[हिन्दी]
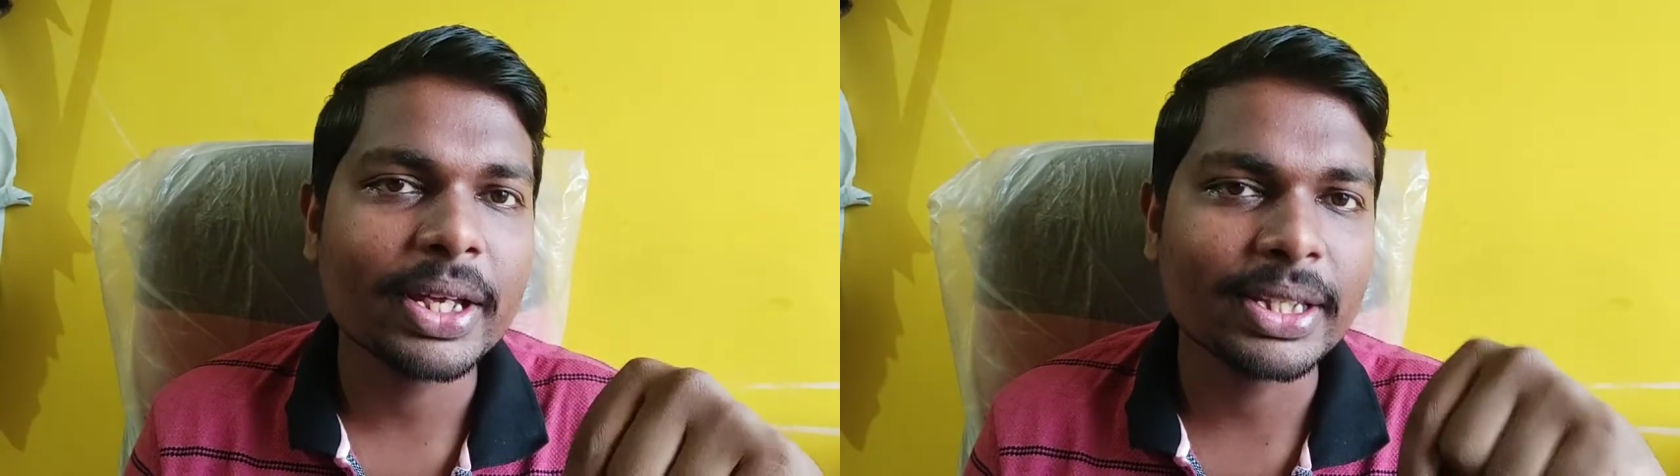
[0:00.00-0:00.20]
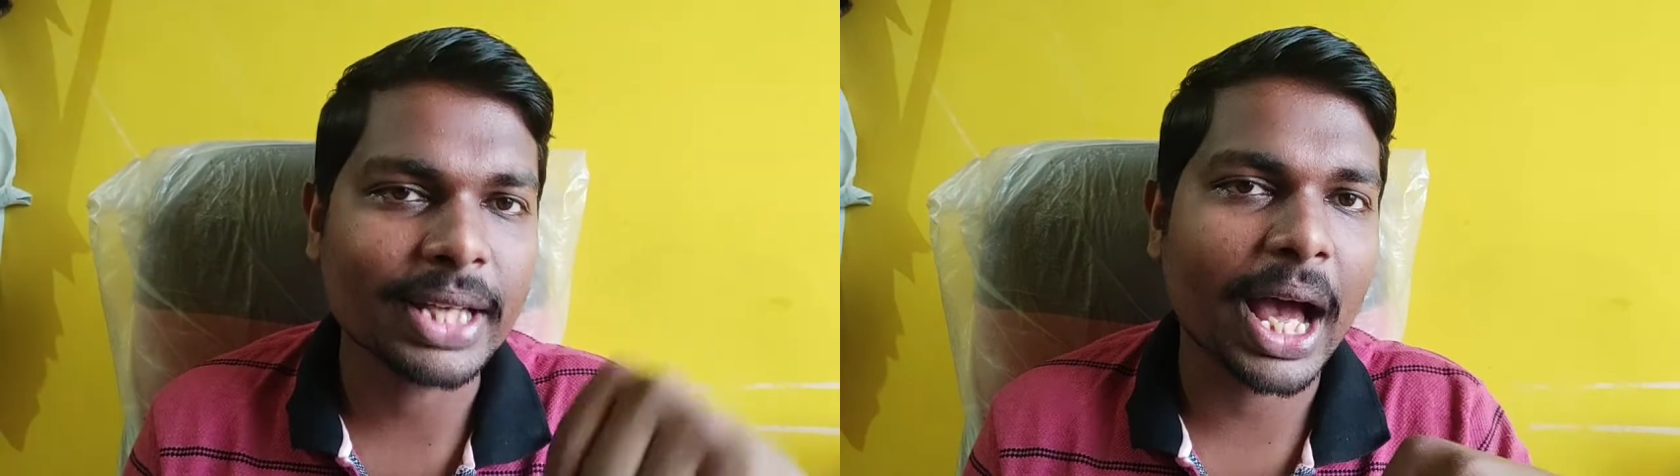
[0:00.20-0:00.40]

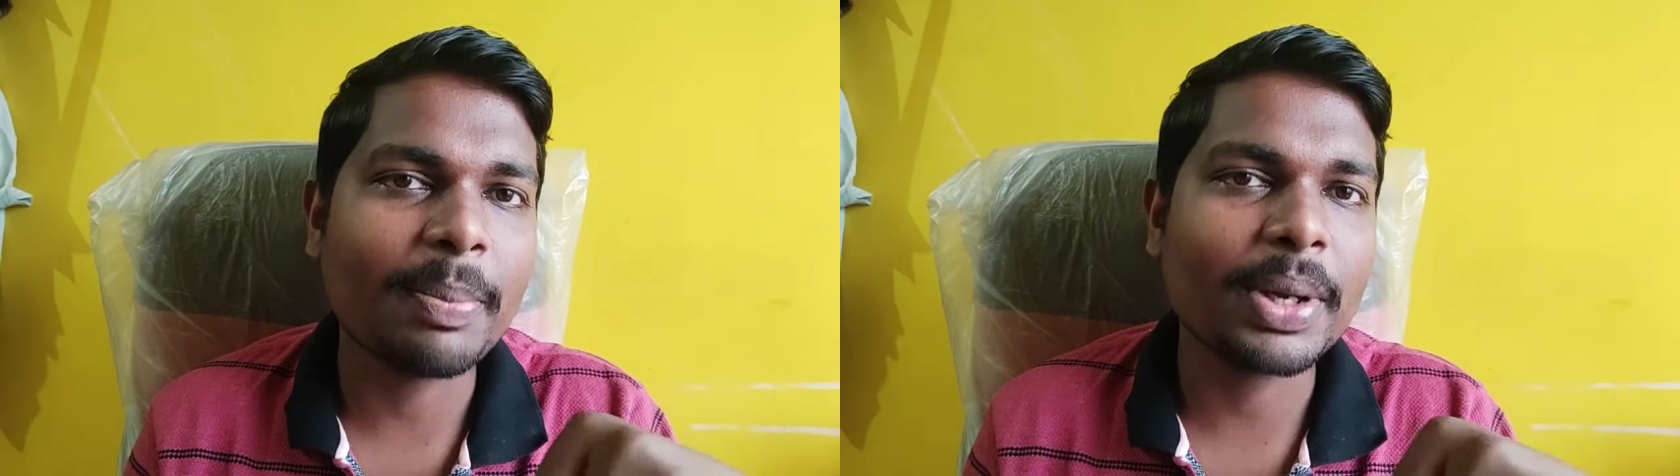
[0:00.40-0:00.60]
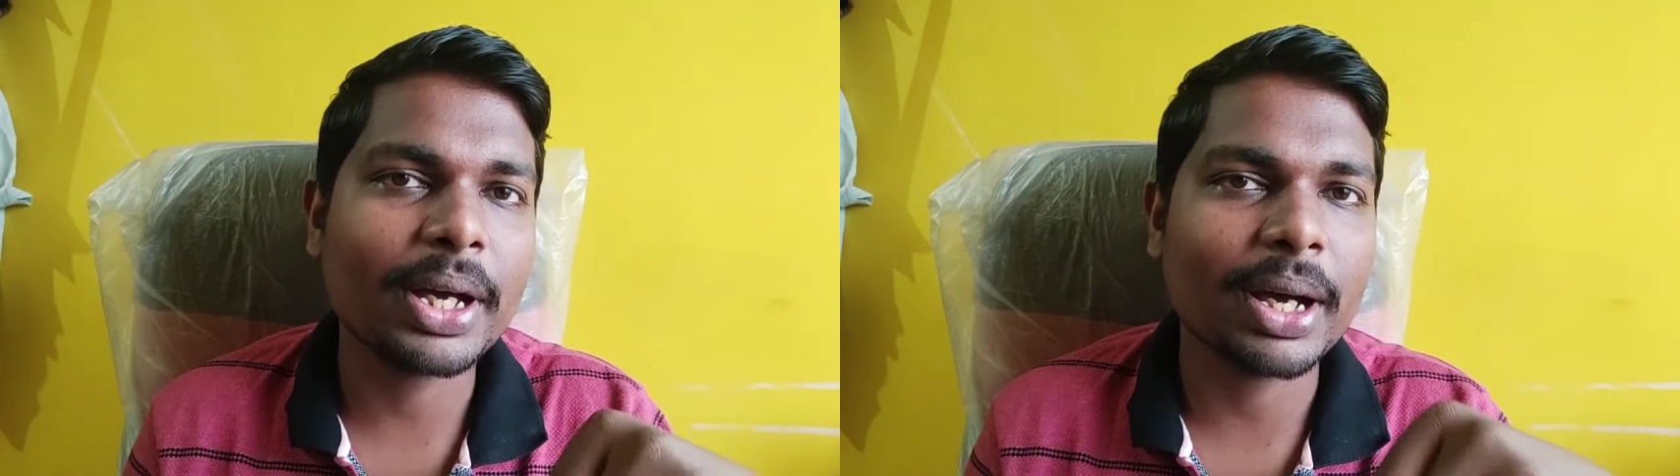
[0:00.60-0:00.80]
यहाँ
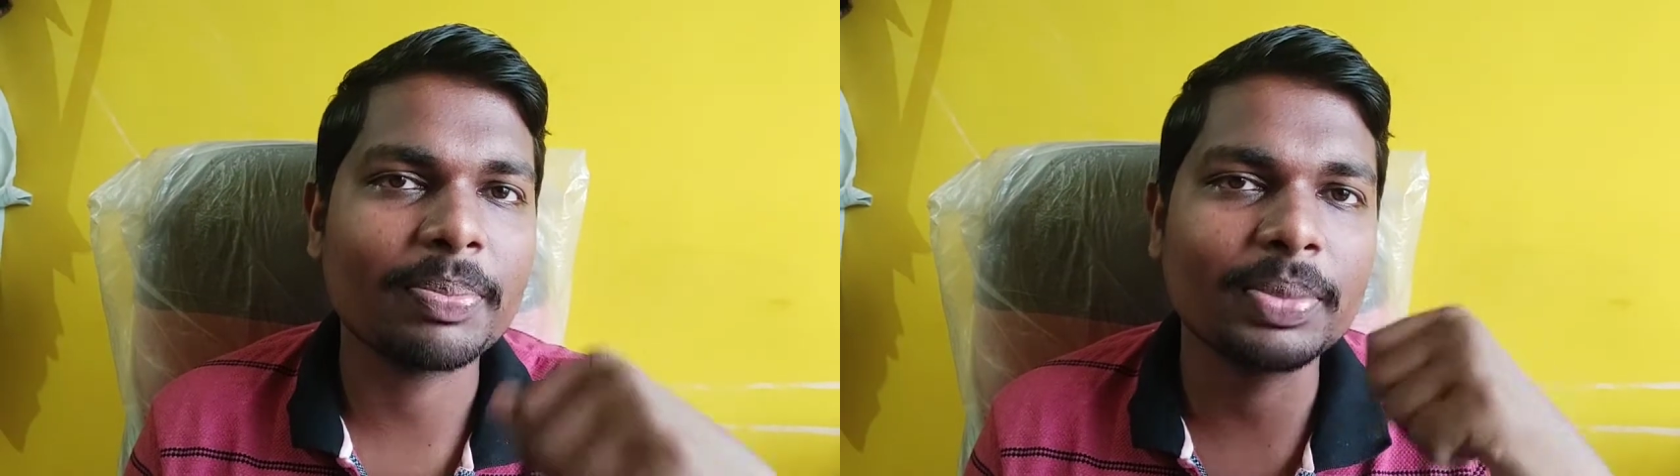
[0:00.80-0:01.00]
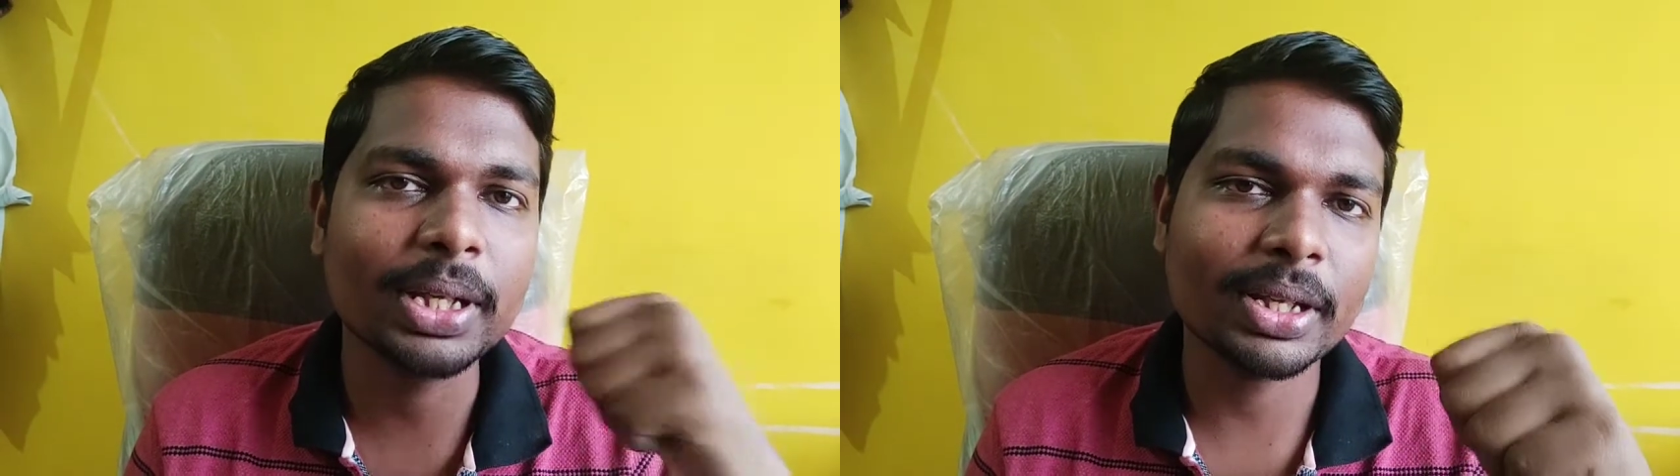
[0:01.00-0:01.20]
पे
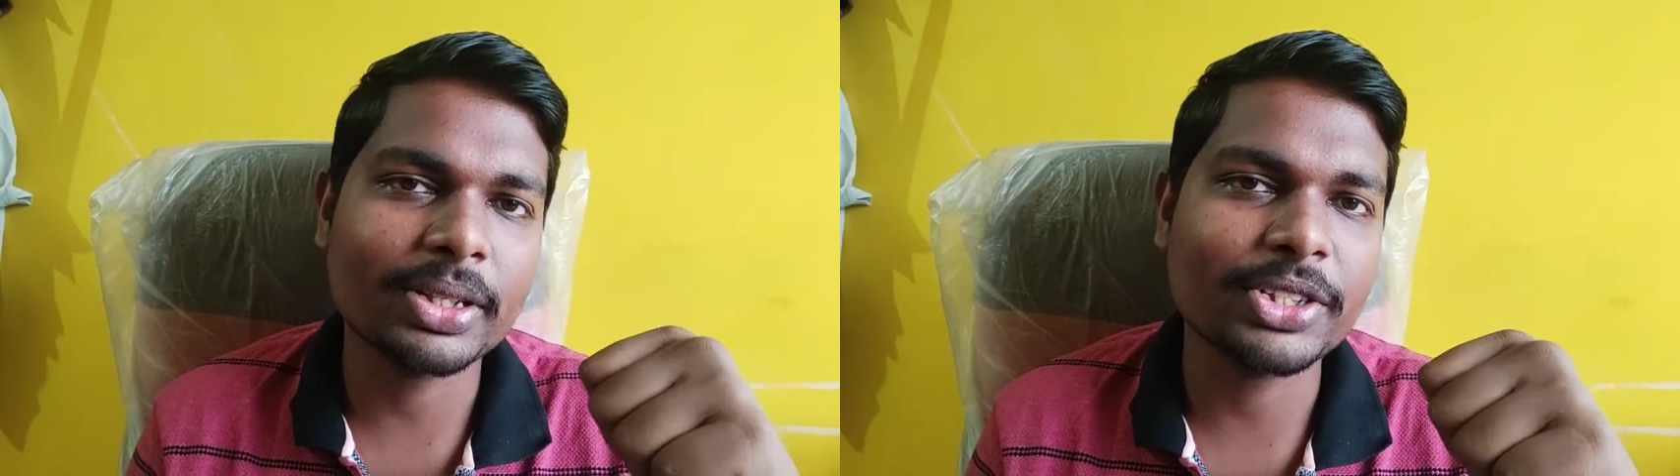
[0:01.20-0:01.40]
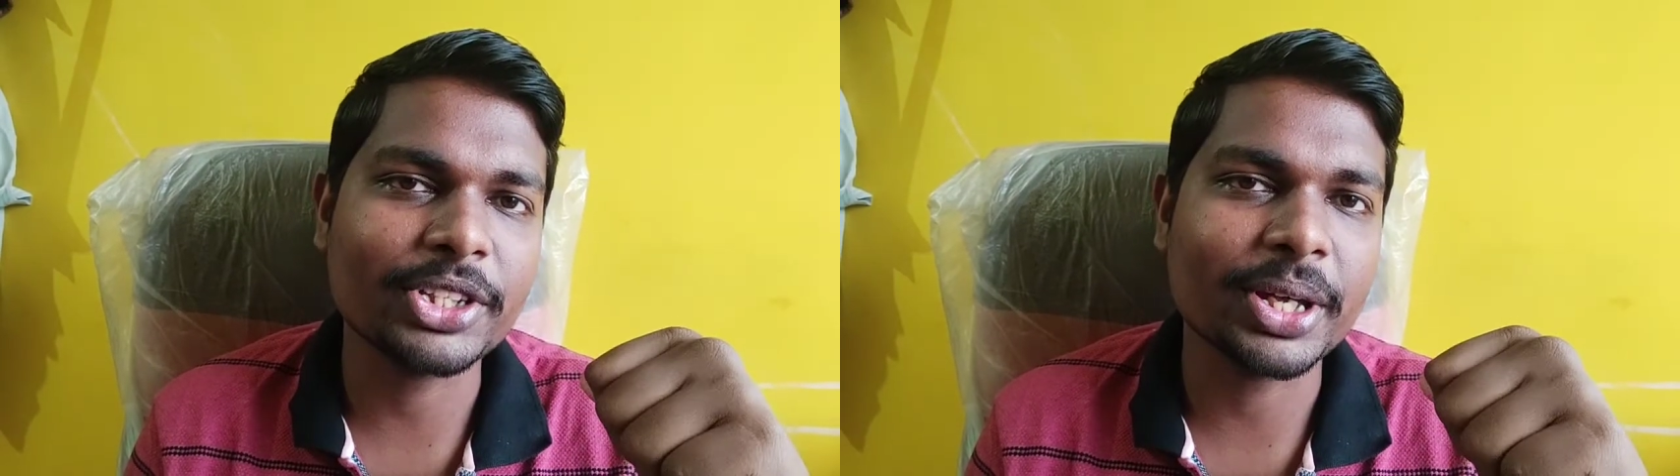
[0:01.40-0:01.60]
अपने
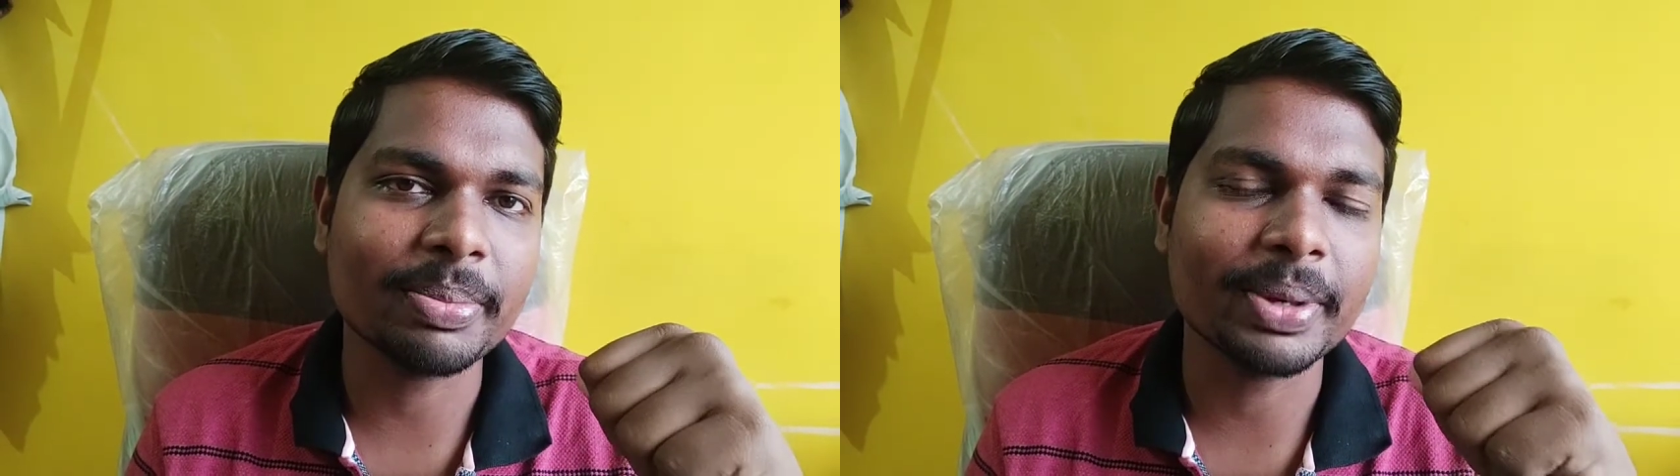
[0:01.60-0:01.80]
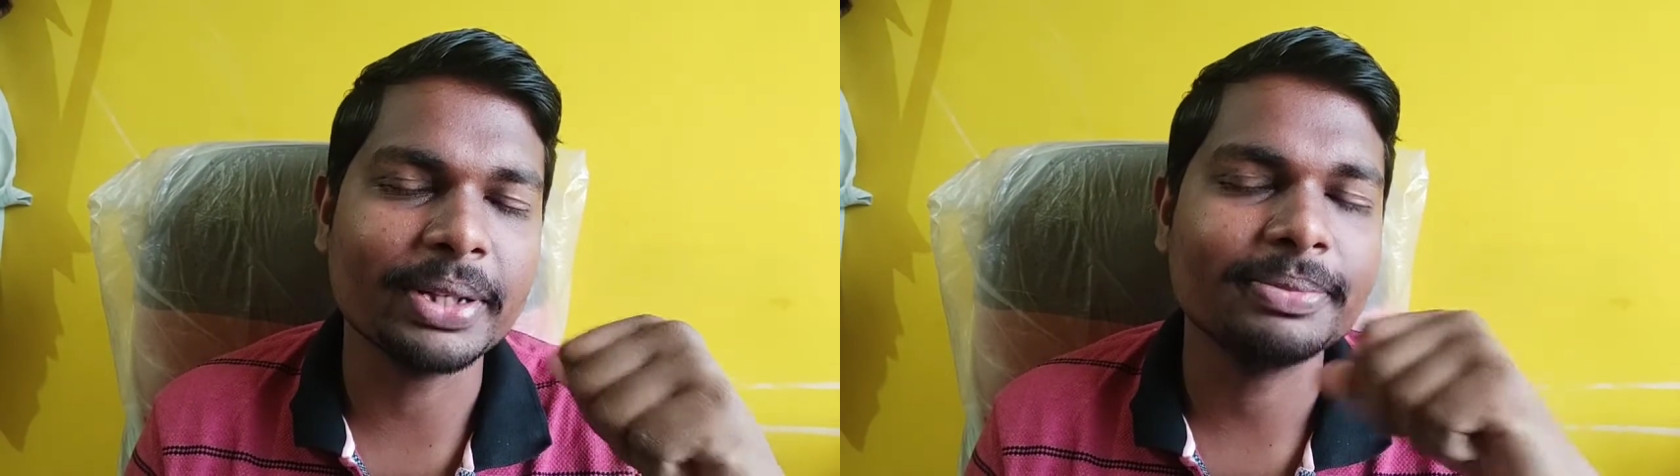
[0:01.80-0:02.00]
चेयर
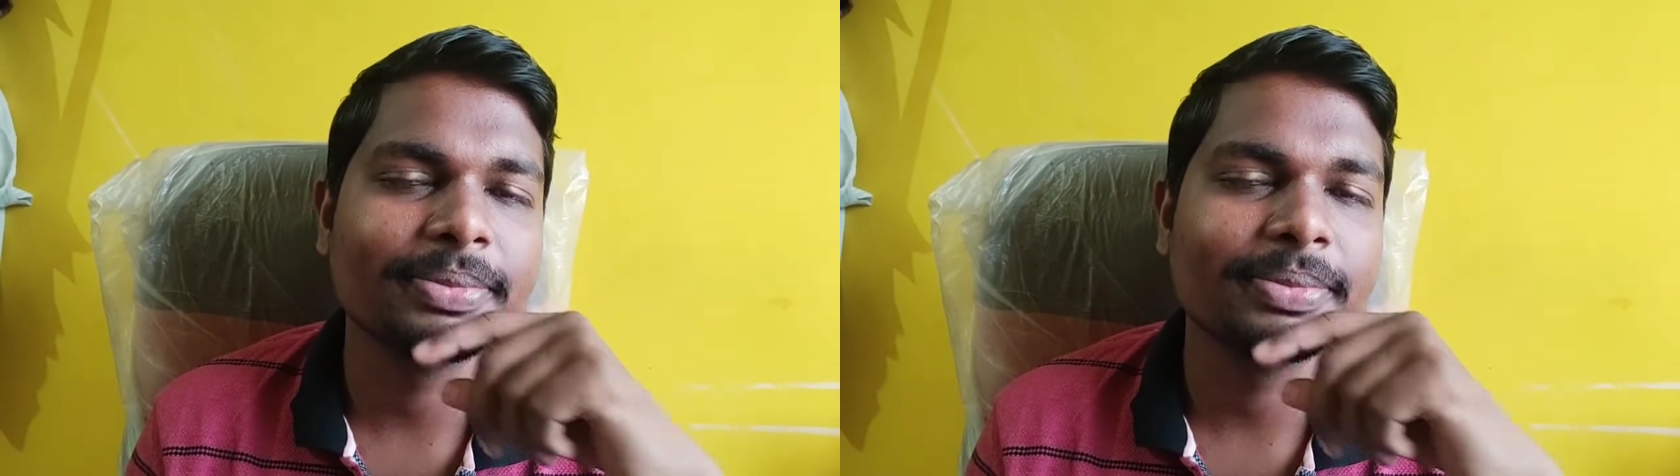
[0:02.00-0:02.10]
पे